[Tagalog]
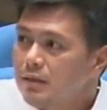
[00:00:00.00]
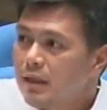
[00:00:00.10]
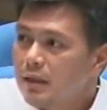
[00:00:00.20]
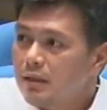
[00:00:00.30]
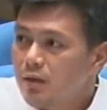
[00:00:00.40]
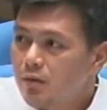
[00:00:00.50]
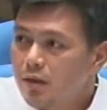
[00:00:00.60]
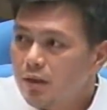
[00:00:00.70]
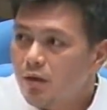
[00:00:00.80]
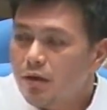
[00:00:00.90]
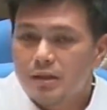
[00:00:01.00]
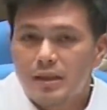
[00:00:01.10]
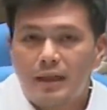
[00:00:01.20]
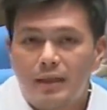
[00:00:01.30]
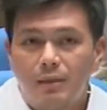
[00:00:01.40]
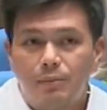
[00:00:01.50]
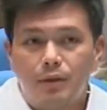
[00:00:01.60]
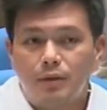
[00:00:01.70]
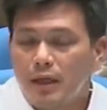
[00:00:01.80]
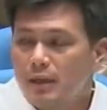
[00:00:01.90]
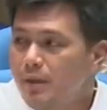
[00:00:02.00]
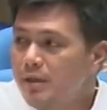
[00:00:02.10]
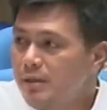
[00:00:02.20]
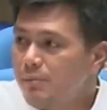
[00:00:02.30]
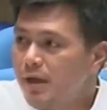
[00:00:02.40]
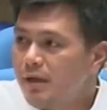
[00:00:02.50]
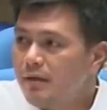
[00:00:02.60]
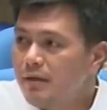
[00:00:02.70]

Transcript: na, tit, na Torrance title po ng ABS-CBN